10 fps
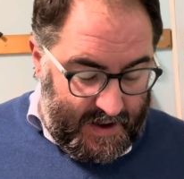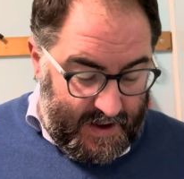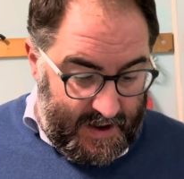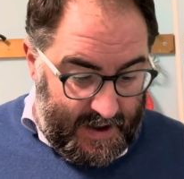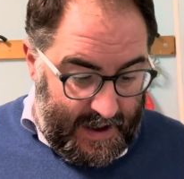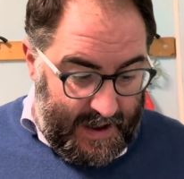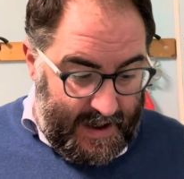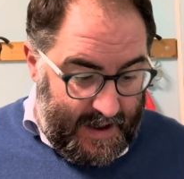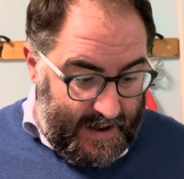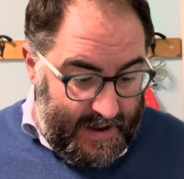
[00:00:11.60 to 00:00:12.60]

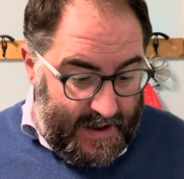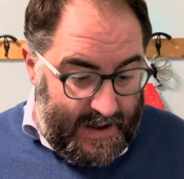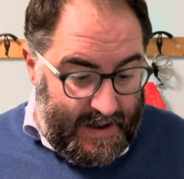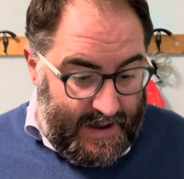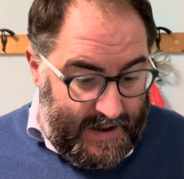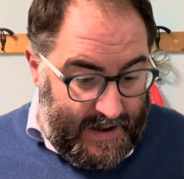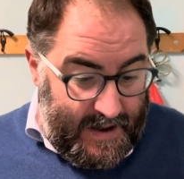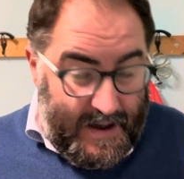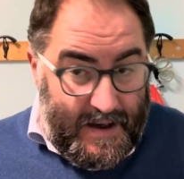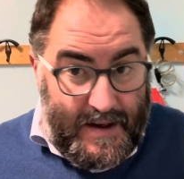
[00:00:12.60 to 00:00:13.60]
Nel,
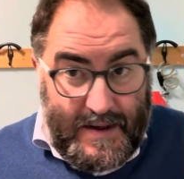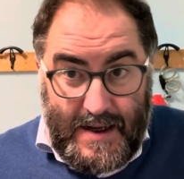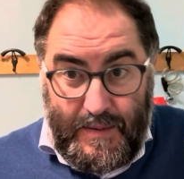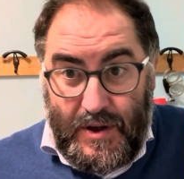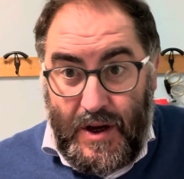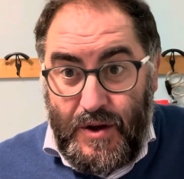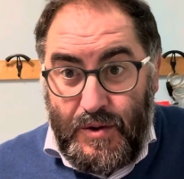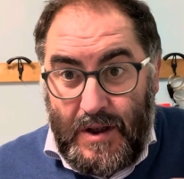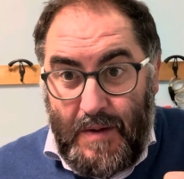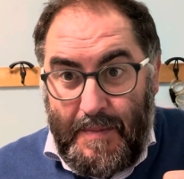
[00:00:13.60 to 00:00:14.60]
eh, siamo negli
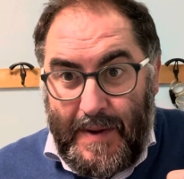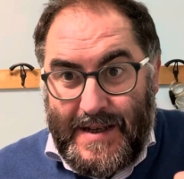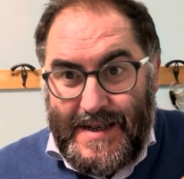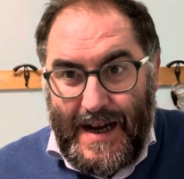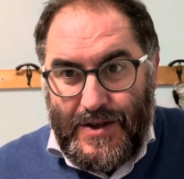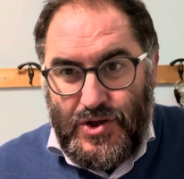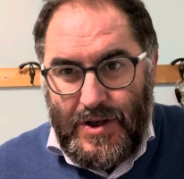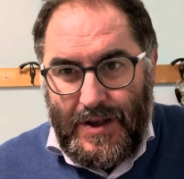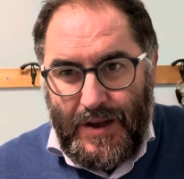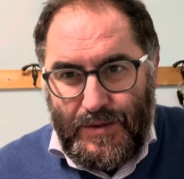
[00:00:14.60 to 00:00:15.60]
ultimi
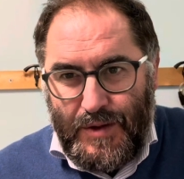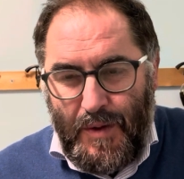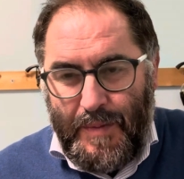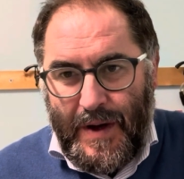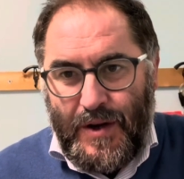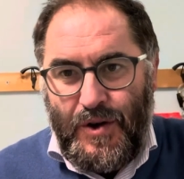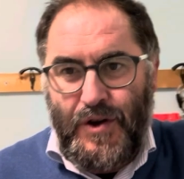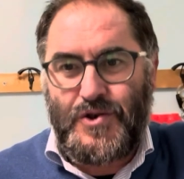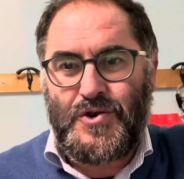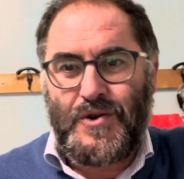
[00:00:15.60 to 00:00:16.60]
passaggi, nell'ultimo
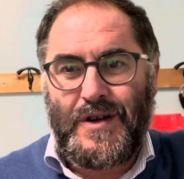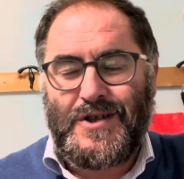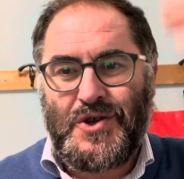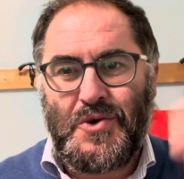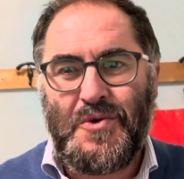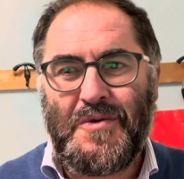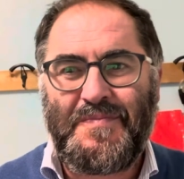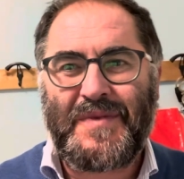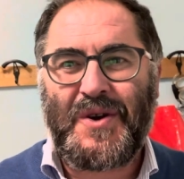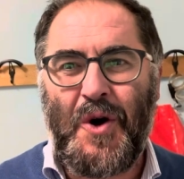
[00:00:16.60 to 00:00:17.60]
percorso che
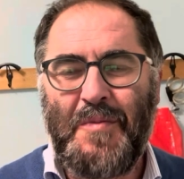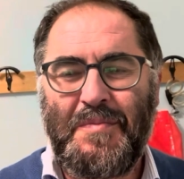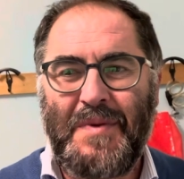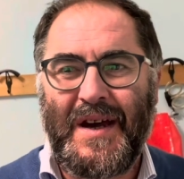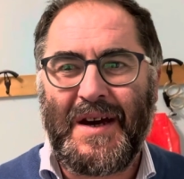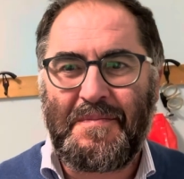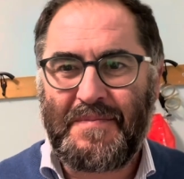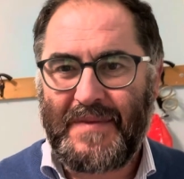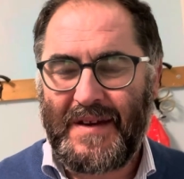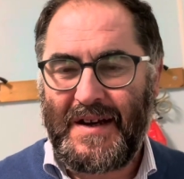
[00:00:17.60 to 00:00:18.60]
Gesù compie
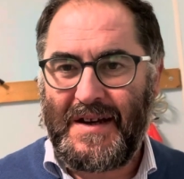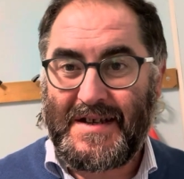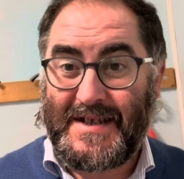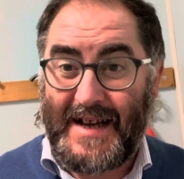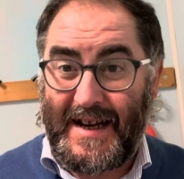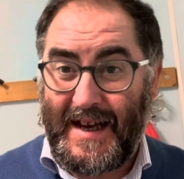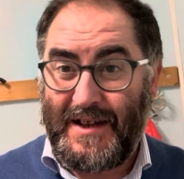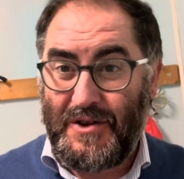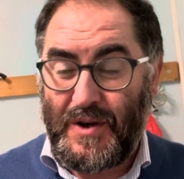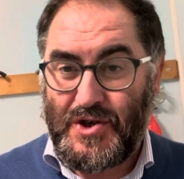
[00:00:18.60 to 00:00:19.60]
eh,
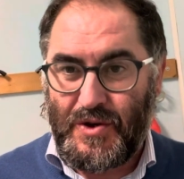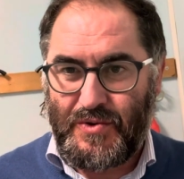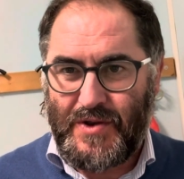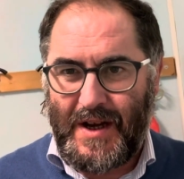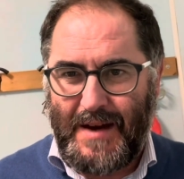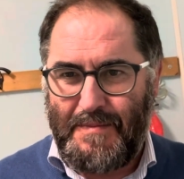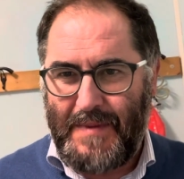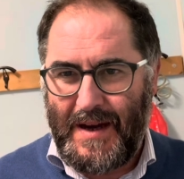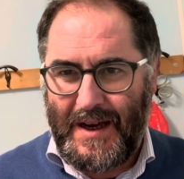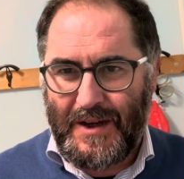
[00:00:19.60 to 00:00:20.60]
salendo a
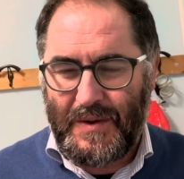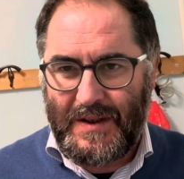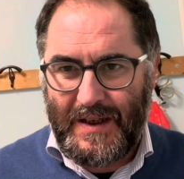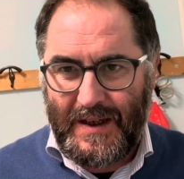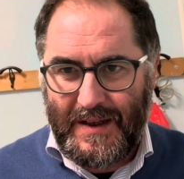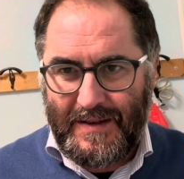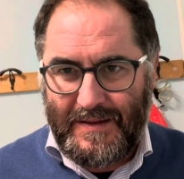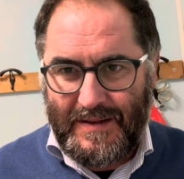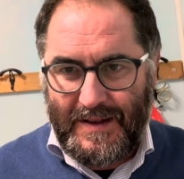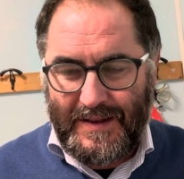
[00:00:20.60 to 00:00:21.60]
Gerusalemme e quindi
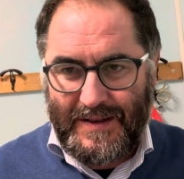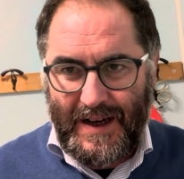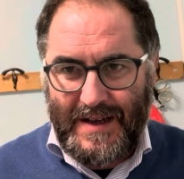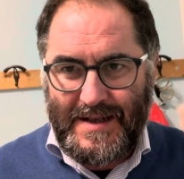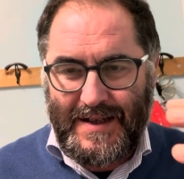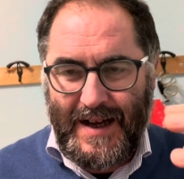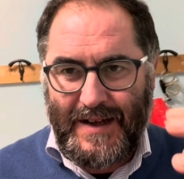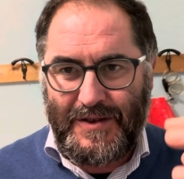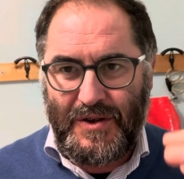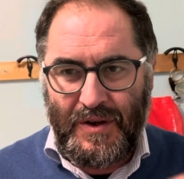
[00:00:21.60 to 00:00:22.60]
eh,
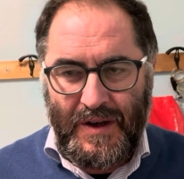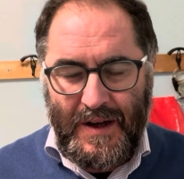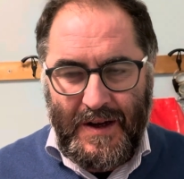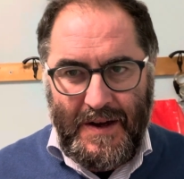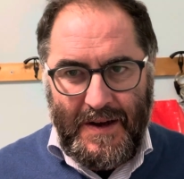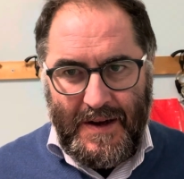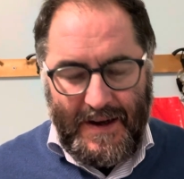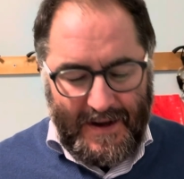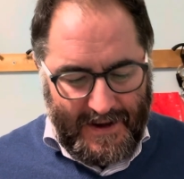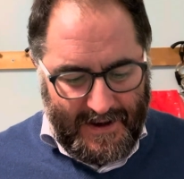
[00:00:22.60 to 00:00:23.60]
transitando
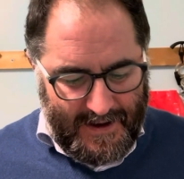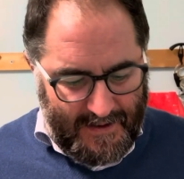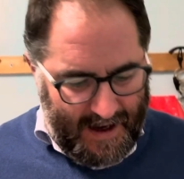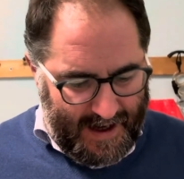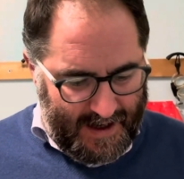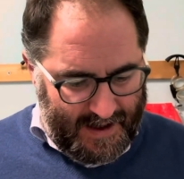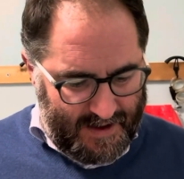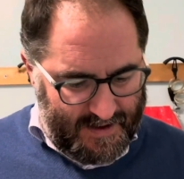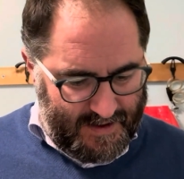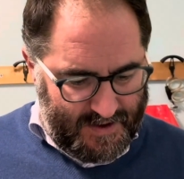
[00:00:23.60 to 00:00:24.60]
eh, a
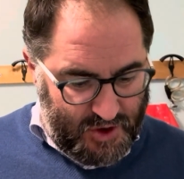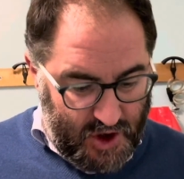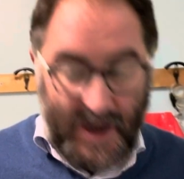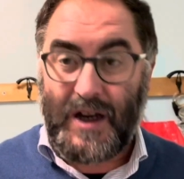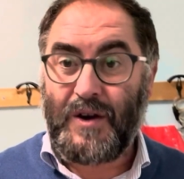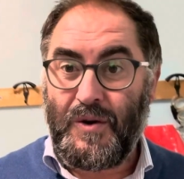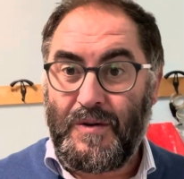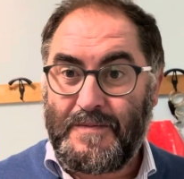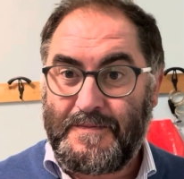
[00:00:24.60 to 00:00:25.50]
eh, Gerico,